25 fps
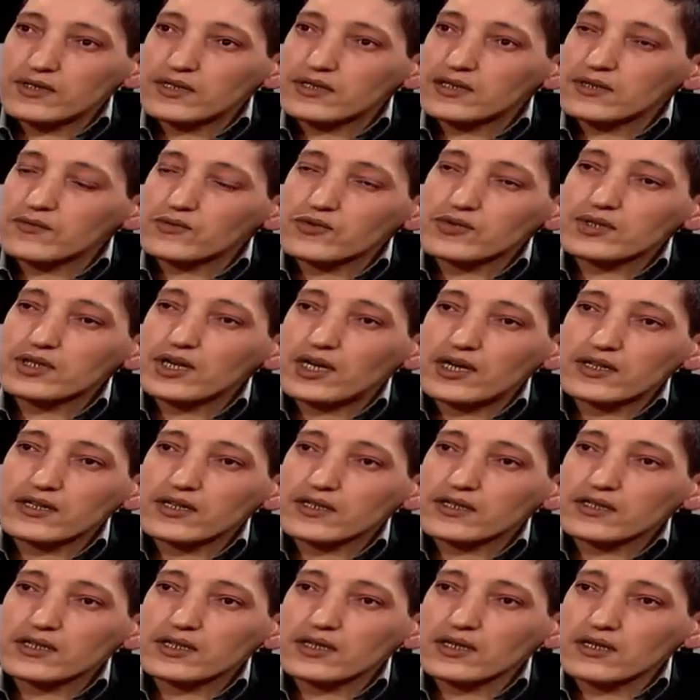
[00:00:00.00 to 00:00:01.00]
بدي
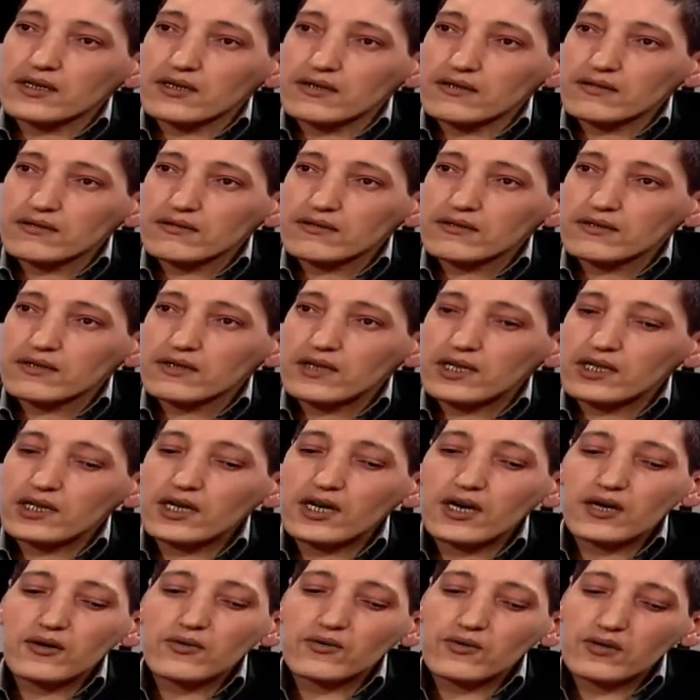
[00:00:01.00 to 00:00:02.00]
مساعده كثير
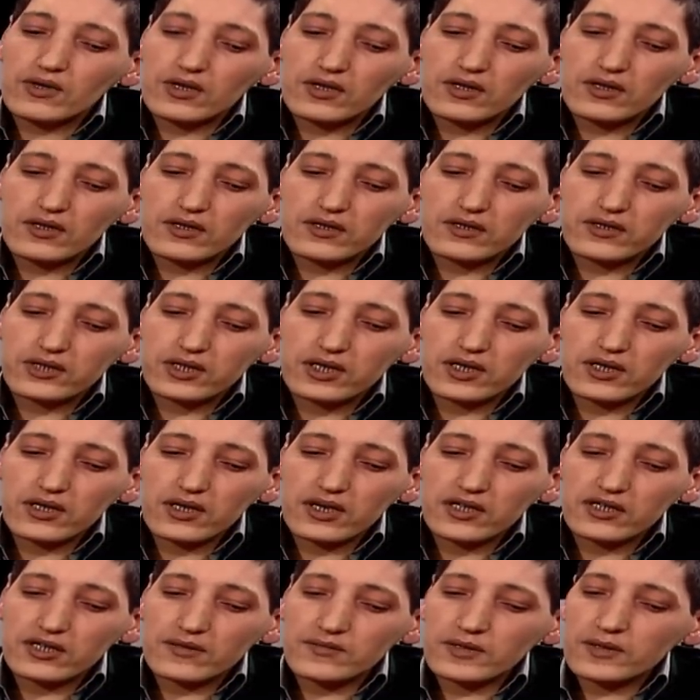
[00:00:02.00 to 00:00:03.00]
انا اول
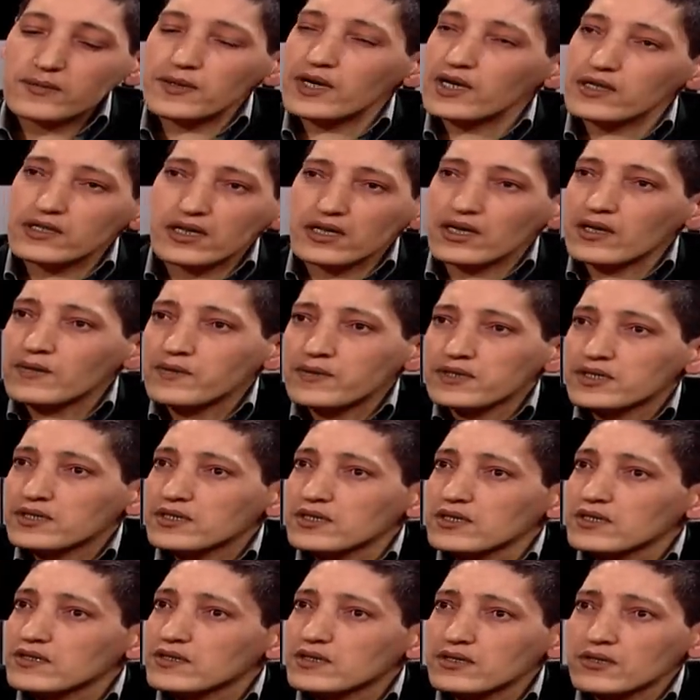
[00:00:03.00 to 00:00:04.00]
شيء انا ما بقدر
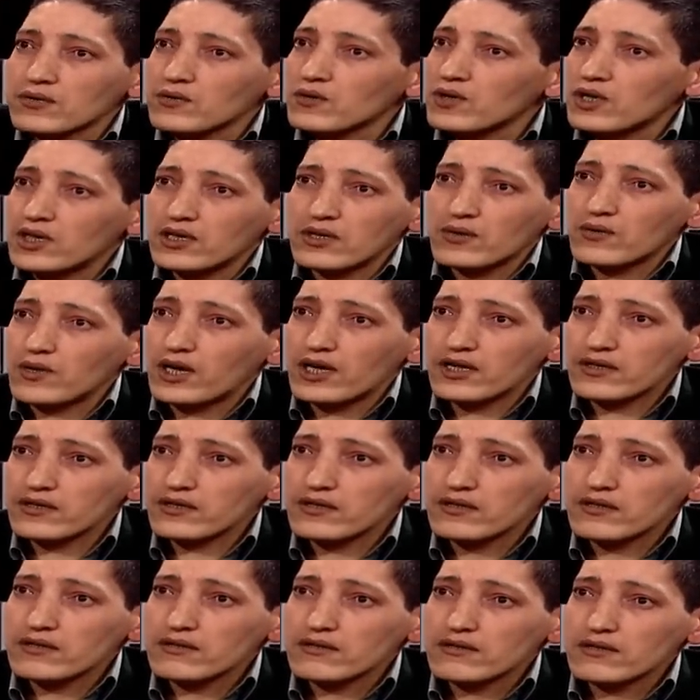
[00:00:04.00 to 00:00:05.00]
البس سروالي
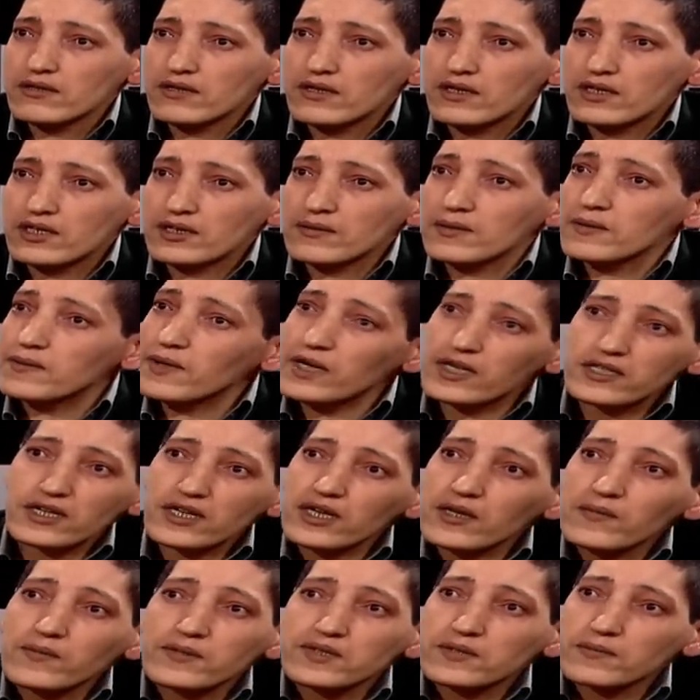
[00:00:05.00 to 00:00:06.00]
وحدي انا ما
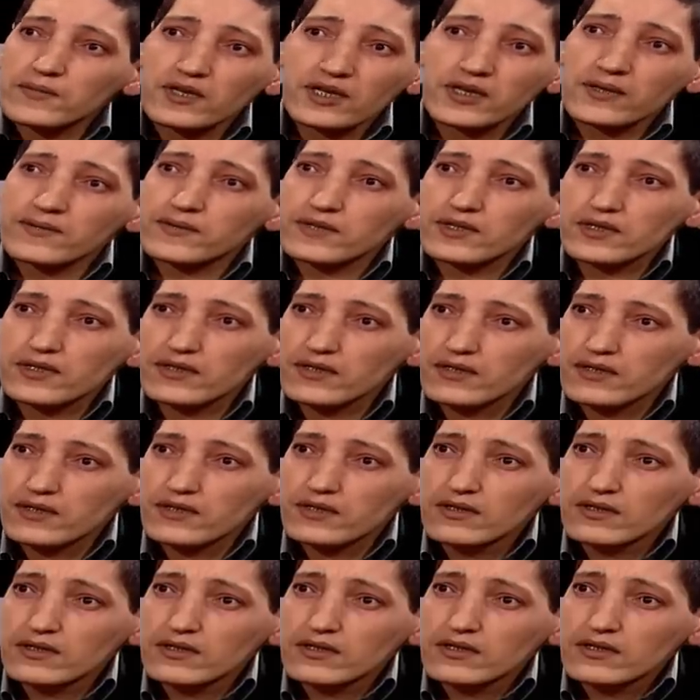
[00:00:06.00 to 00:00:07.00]
بقدر البس ملابسي
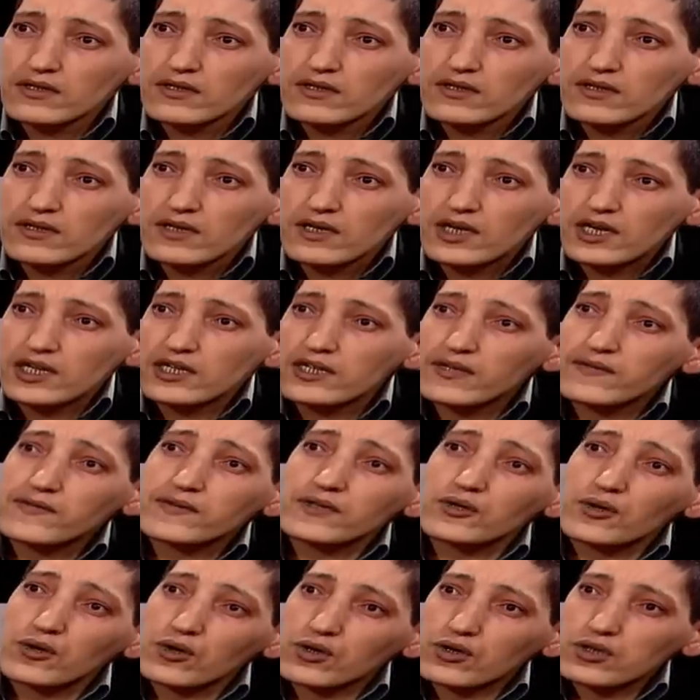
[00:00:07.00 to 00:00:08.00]
انا
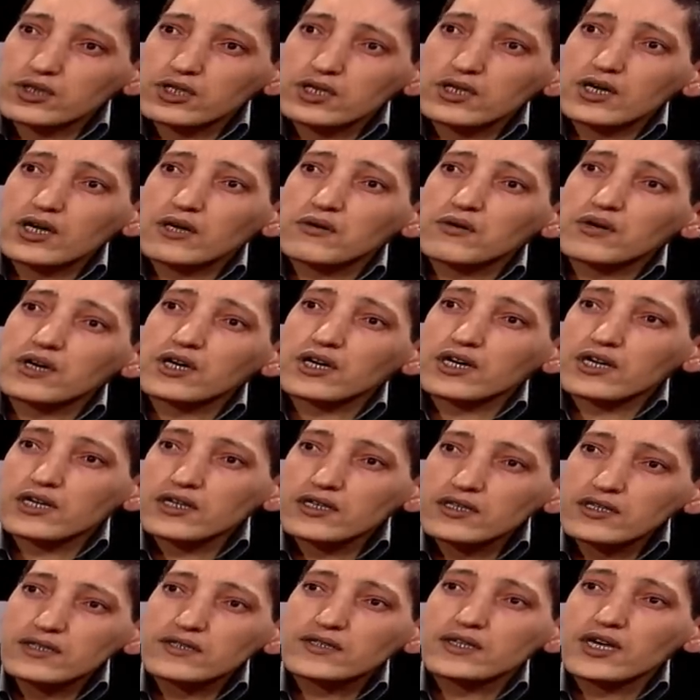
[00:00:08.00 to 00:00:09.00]
في اختي او
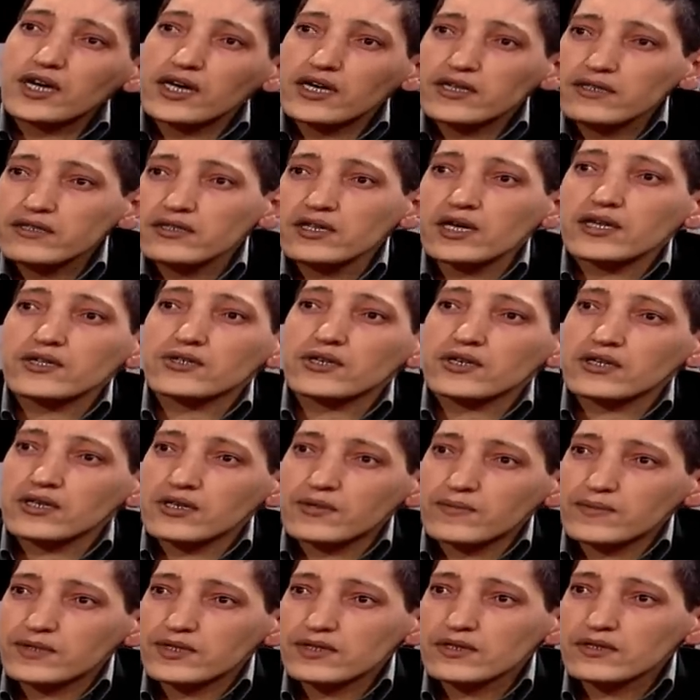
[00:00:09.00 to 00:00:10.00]
اخي يساعدني عشان
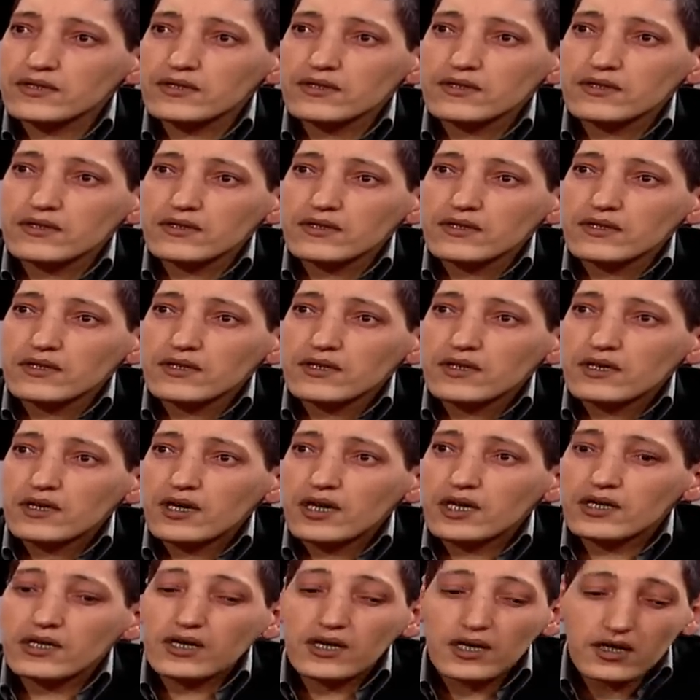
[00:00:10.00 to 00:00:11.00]
البس
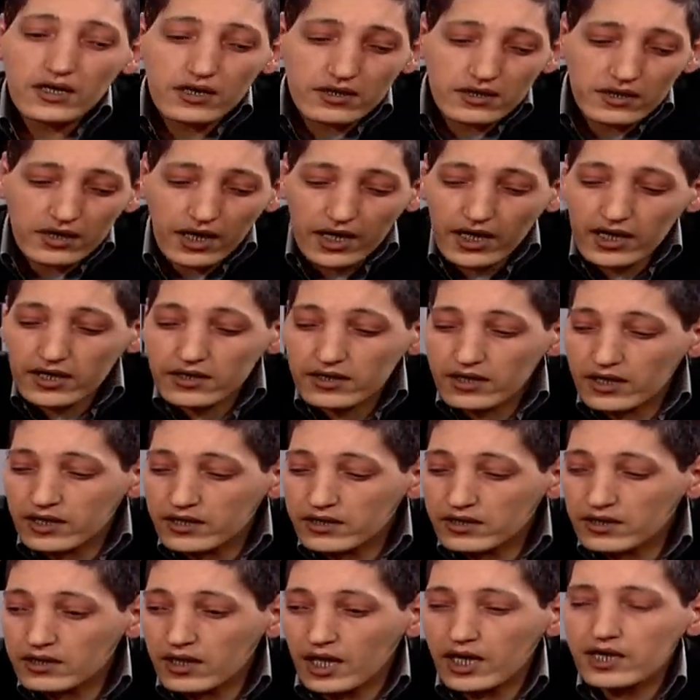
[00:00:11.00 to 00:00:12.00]
انا اي حاجه
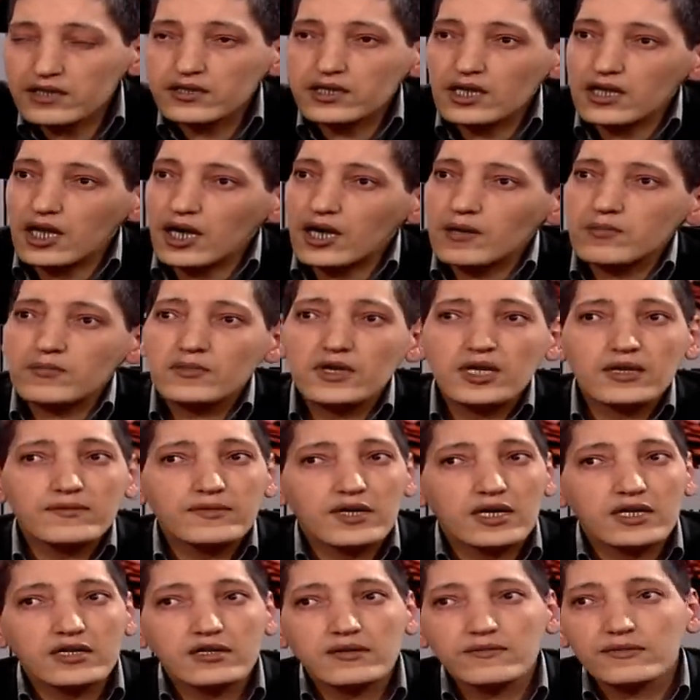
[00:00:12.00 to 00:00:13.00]
يعني حتى
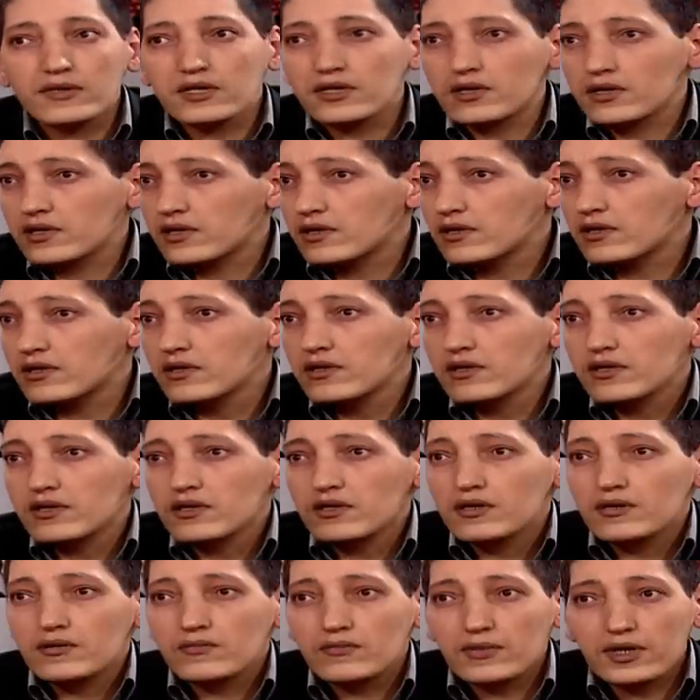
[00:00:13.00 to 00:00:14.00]
الحمام يعني ما
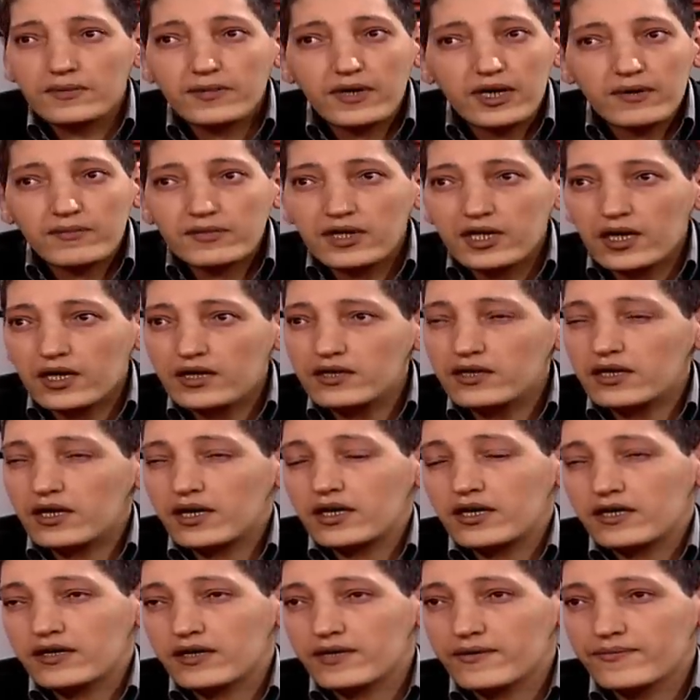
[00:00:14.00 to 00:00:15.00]
ما بعمل اي
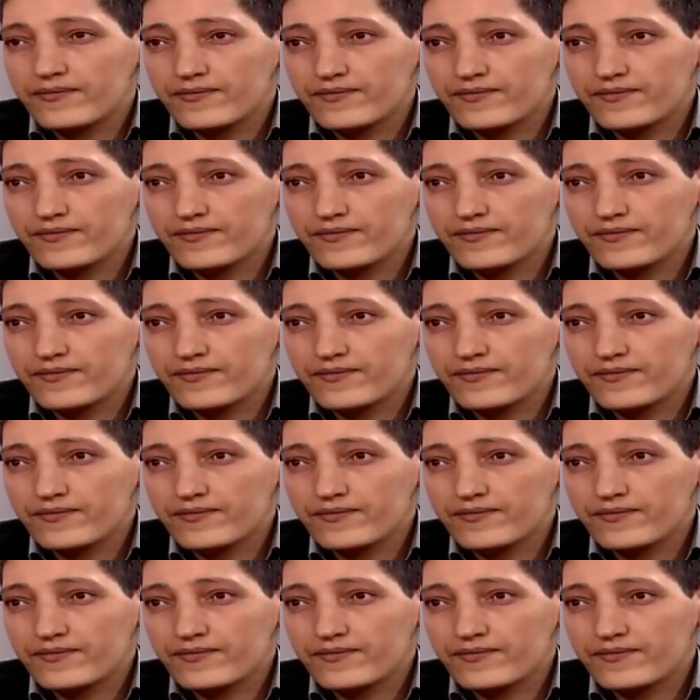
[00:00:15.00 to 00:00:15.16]
حاجه